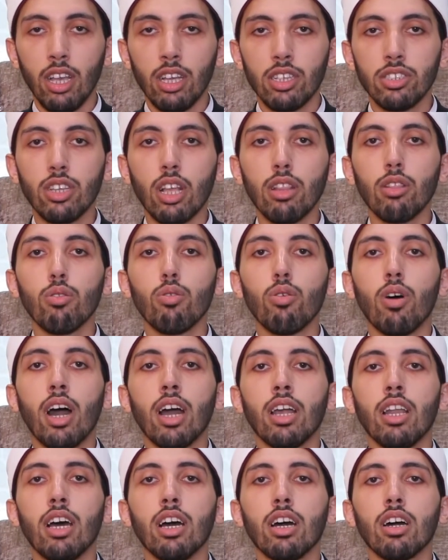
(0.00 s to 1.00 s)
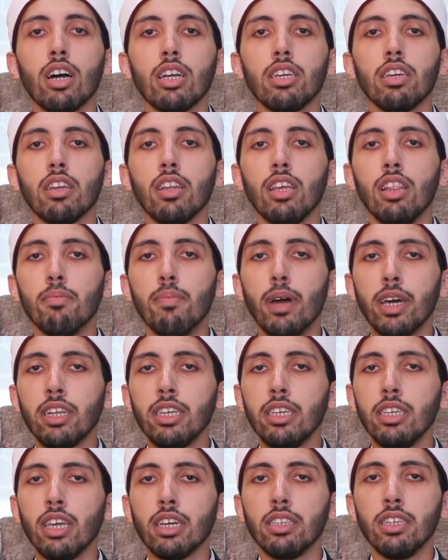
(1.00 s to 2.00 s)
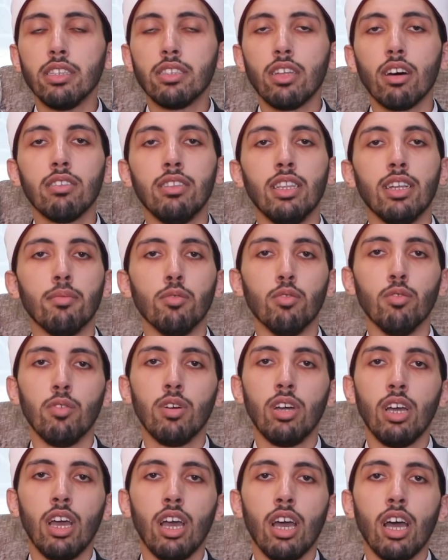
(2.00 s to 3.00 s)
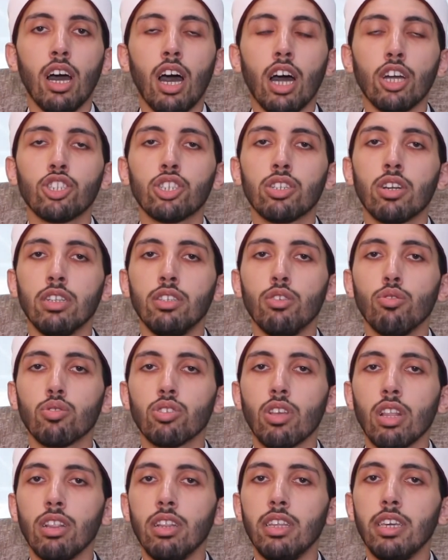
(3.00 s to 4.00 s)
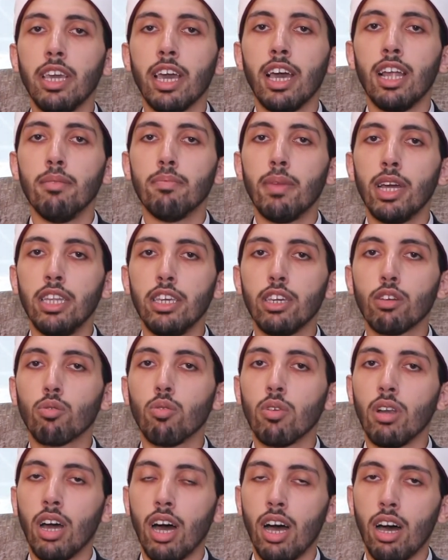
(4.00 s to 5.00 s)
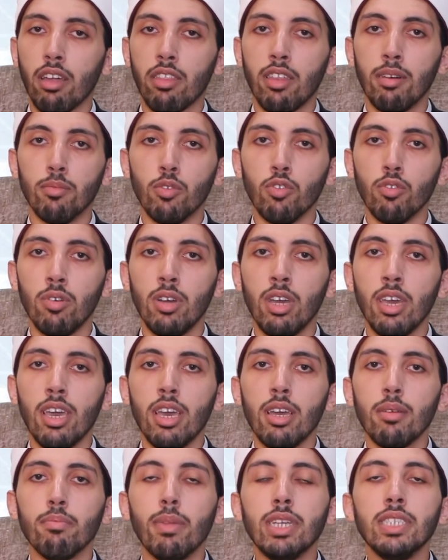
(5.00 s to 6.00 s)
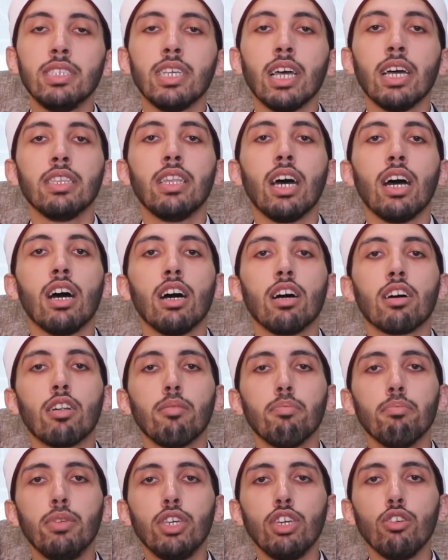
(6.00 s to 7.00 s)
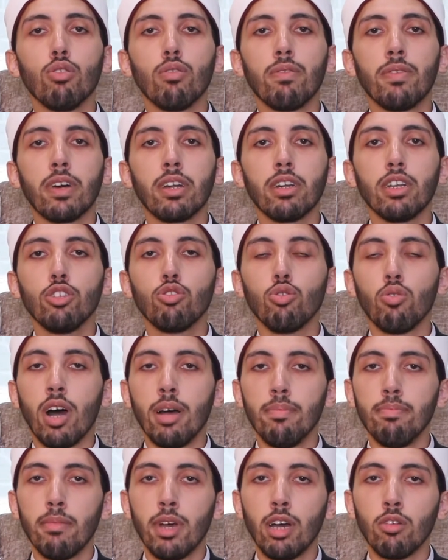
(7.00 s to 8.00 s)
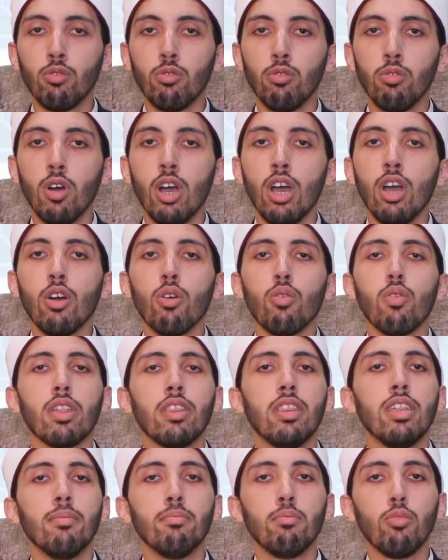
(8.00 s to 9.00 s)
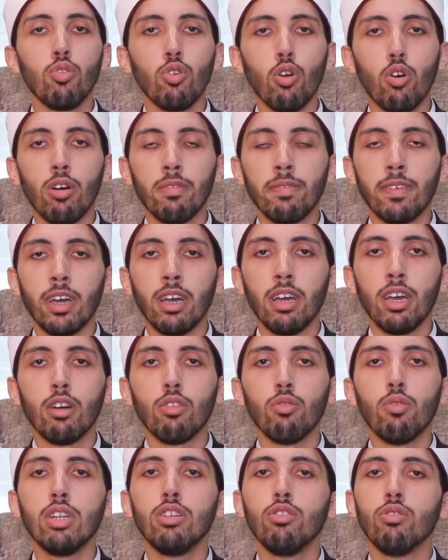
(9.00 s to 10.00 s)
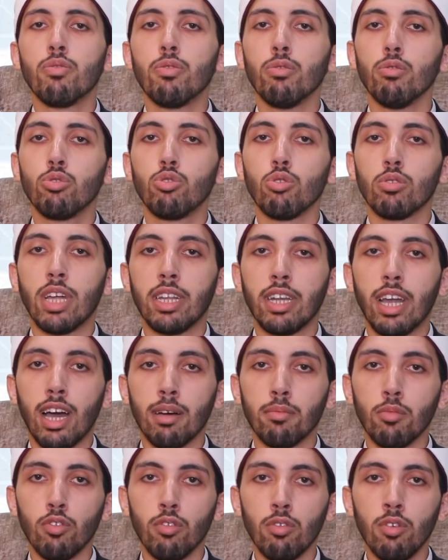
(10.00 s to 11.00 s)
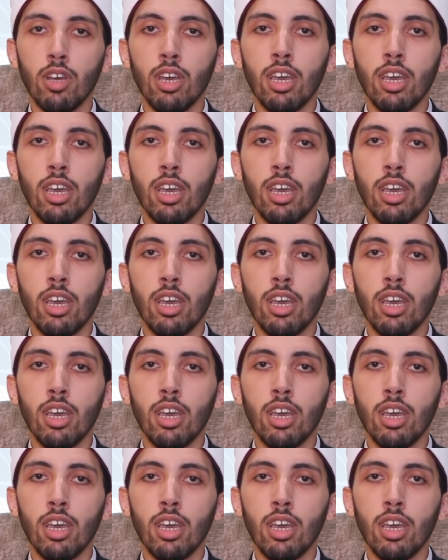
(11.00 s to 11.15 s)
صلوا على خير البرية تغنم عشرا يصليها المليك الأعظم من زادها ربي يفرج همه والذنب يعفى والنفوس تنعم